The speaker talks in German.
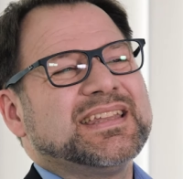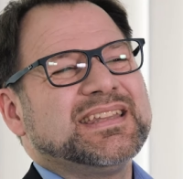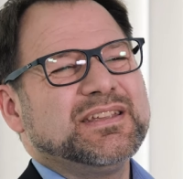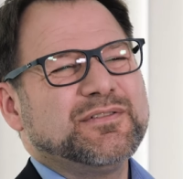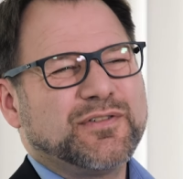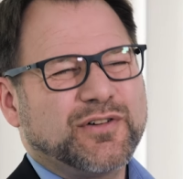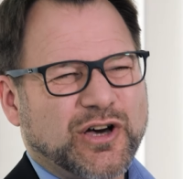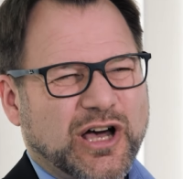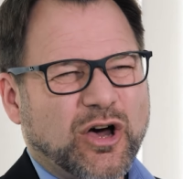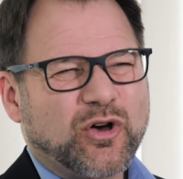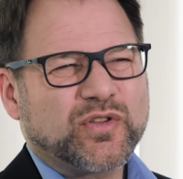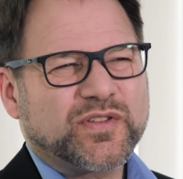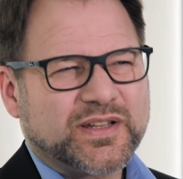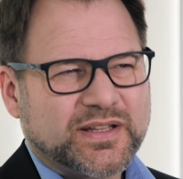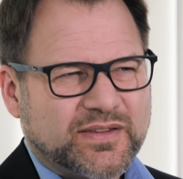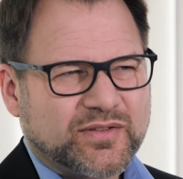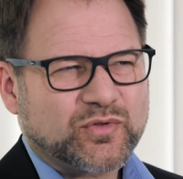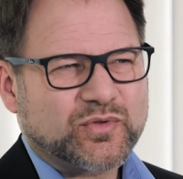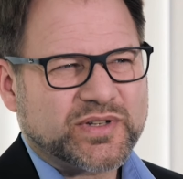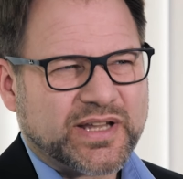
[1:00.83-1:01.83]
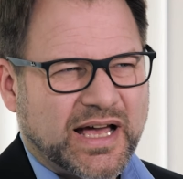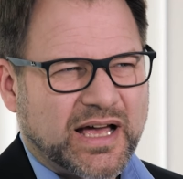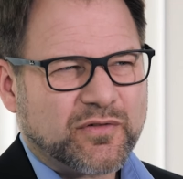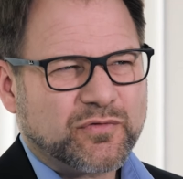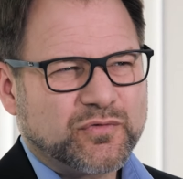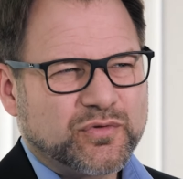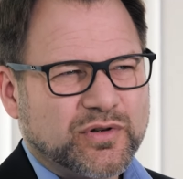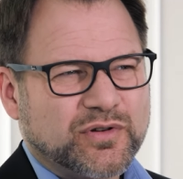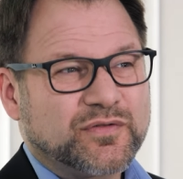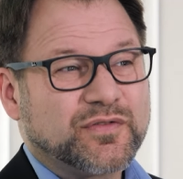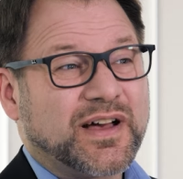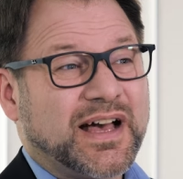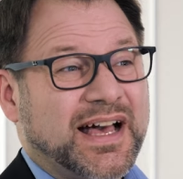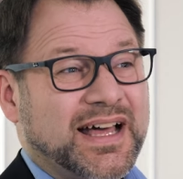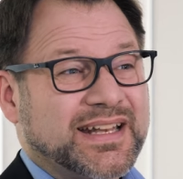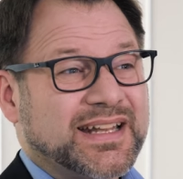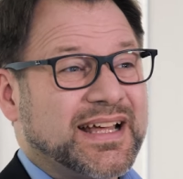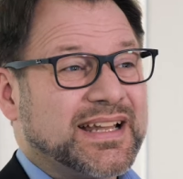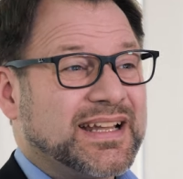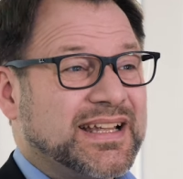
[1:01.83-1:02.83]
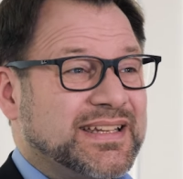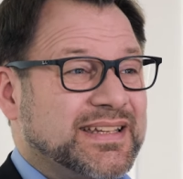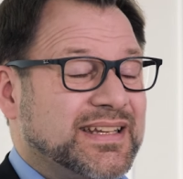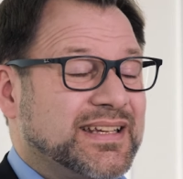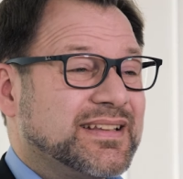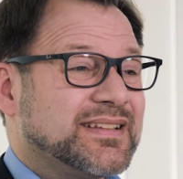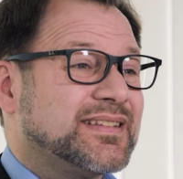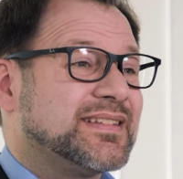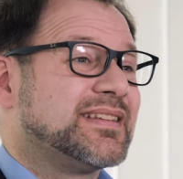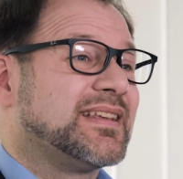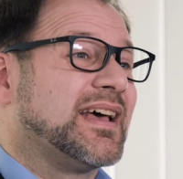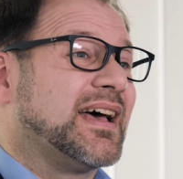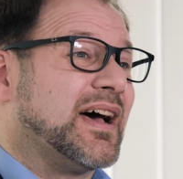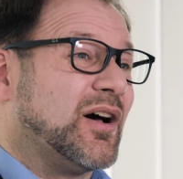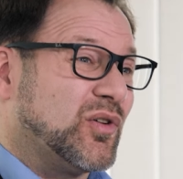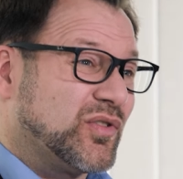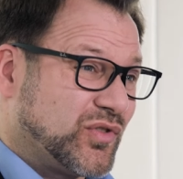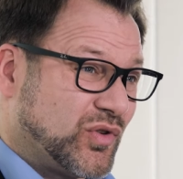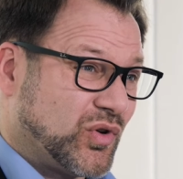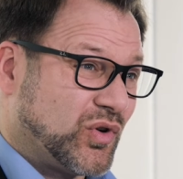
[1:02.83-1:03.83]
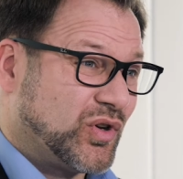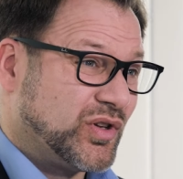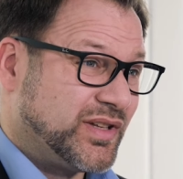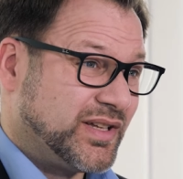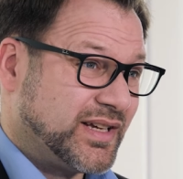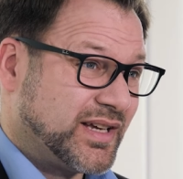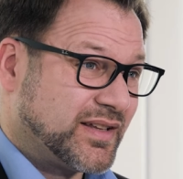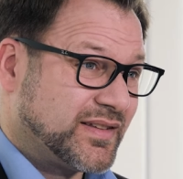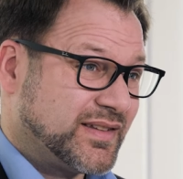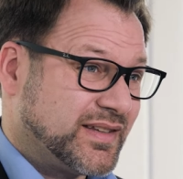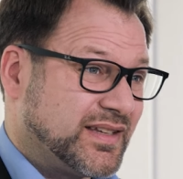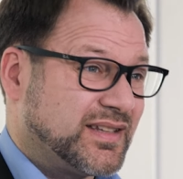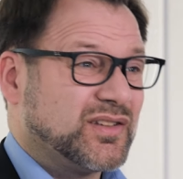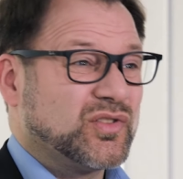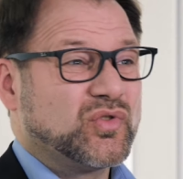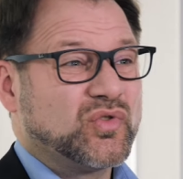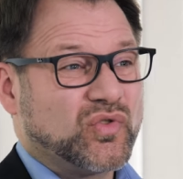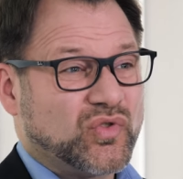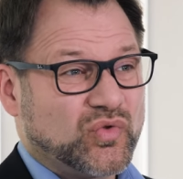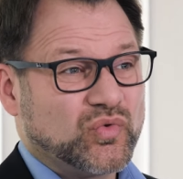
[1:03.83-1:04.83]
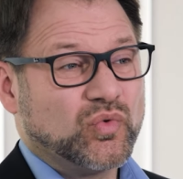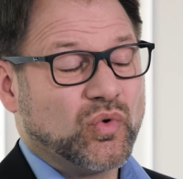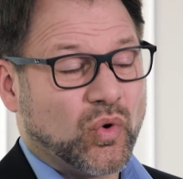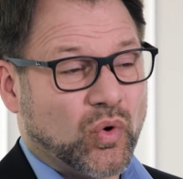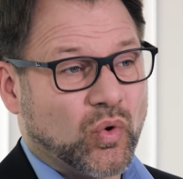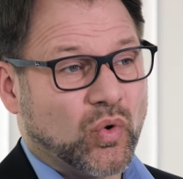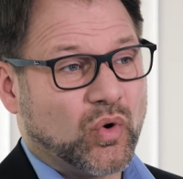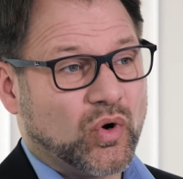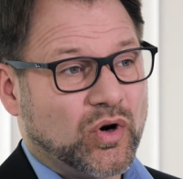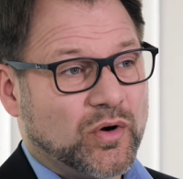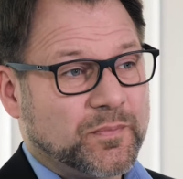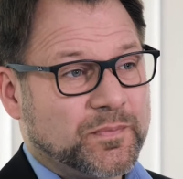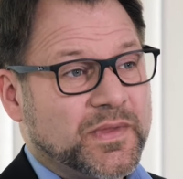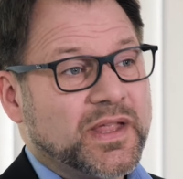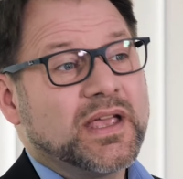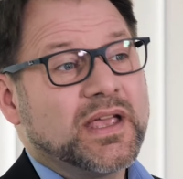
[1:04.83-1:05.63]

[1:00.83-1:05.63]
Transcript: Die Voraussetzungen dafür waren allerdings aus heutiger Sicht zu hoch.